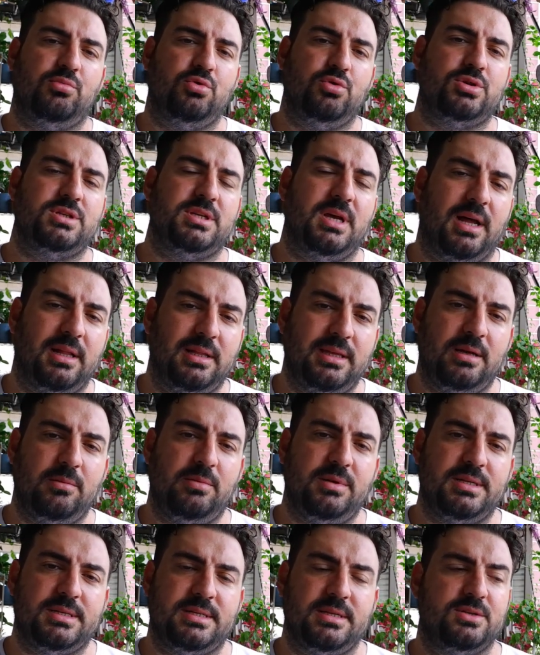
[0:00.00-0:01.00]
bunu
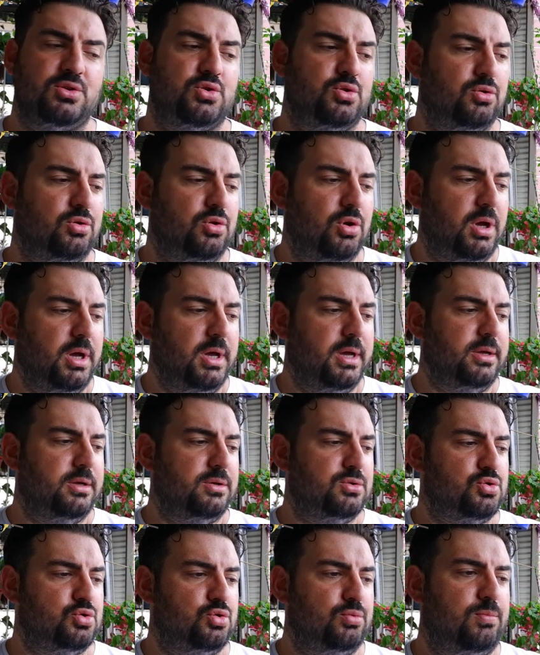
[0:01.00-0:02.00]
sağlayabilirsiniz. Çünkü
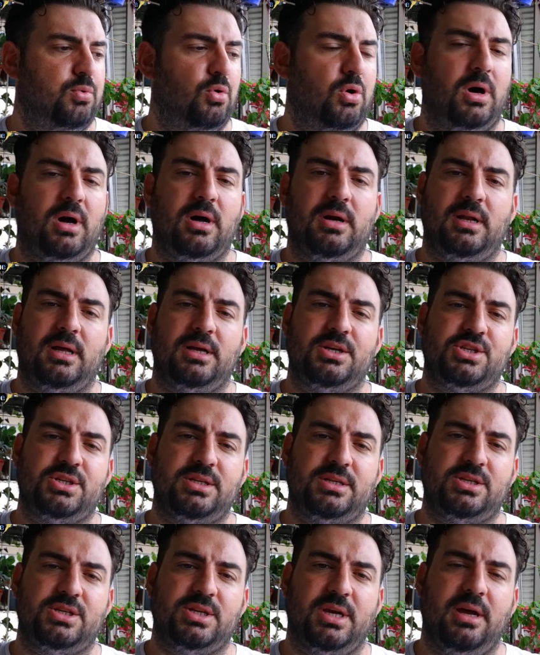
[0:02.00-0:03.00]
su
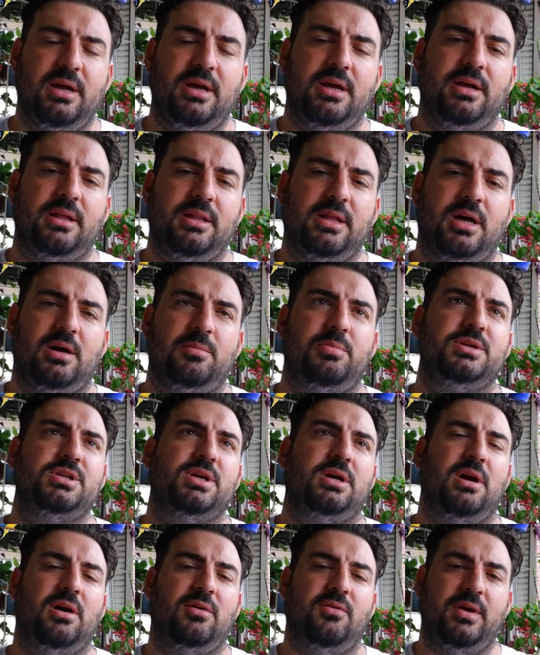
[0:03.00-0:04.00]
buharlaştıkça ne yapacak?